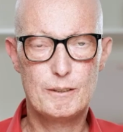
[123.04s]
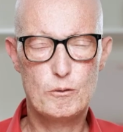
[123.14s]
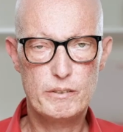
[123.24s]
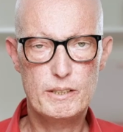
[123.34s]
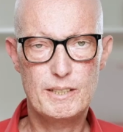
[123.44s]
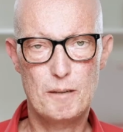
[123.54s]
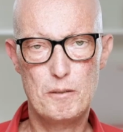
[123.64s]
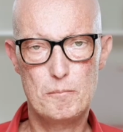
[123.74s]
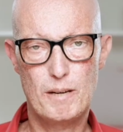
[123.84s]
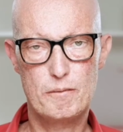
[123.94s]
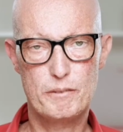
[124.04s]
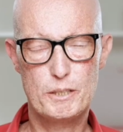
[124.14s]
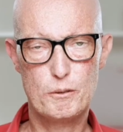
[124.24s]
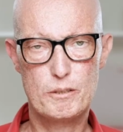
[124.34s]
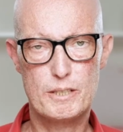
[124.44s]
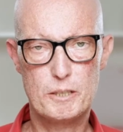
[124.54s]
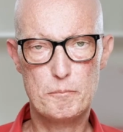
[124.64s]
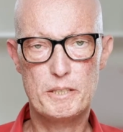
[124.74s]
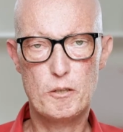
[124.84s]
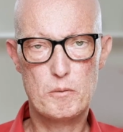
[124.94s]
Nun will ich aber in meinen Videos nicht
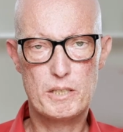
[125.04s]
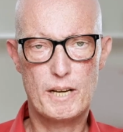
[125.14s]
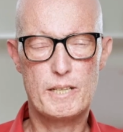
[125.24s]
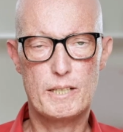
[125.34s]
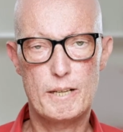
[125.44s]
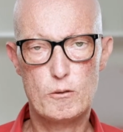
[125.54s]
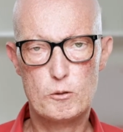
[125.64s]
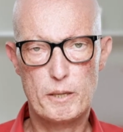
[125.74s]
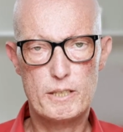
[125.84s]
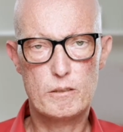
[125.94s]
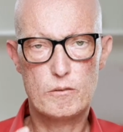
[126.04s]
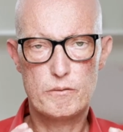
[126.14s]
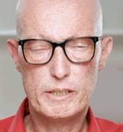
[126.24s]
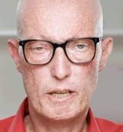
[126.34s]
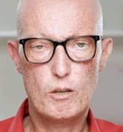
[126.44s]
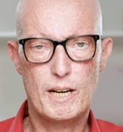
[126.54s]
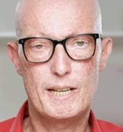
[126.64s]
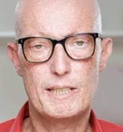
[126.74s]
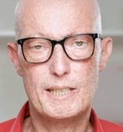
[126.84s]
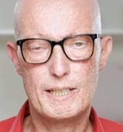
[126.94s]
mit dir über deine Kleidung sprechen und will dir auch
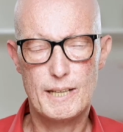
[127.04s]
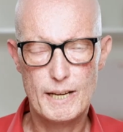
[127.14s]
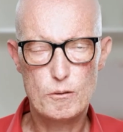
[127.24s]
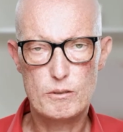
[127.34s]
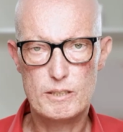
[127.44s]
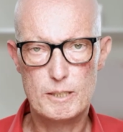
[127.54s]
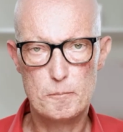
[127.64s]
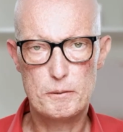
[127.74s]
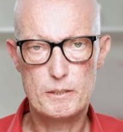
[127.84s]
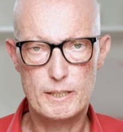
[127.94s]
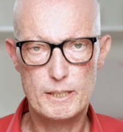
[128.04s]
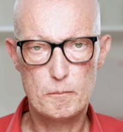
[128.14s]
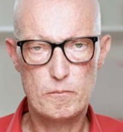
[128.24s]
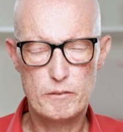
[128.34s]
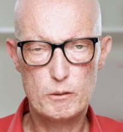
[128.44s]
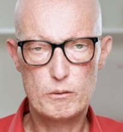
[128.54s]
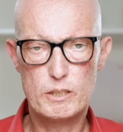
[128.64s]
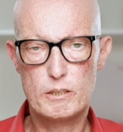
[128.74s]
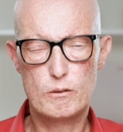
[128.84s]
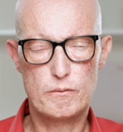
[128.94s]
keine Kleidungstipps geben, wie du
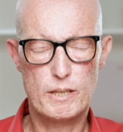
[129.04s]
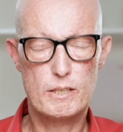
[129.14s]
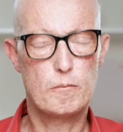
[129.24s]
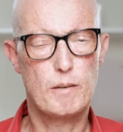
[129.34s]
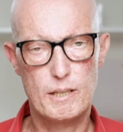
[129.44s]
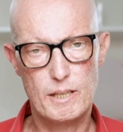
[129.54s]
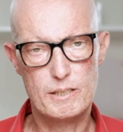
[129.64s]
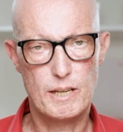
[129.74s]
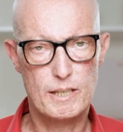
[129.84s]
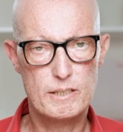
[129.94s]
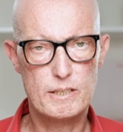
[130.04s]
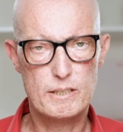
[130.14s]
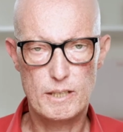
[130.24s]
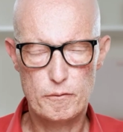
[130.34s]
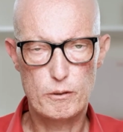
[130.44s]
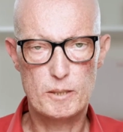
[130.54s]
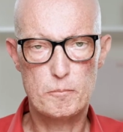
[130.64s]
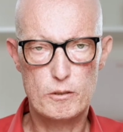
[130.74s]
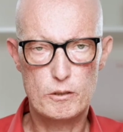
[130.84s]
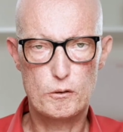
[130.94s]
dich zu welchem Anlass anziehst. Dafür
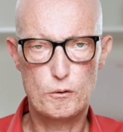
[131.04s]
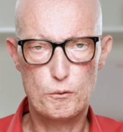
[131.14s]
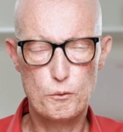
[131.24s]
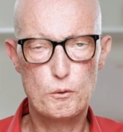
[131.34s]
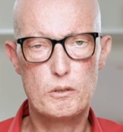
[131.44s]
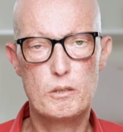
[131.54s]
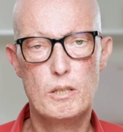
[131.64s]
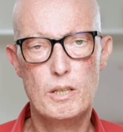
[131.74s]
gibt es genügend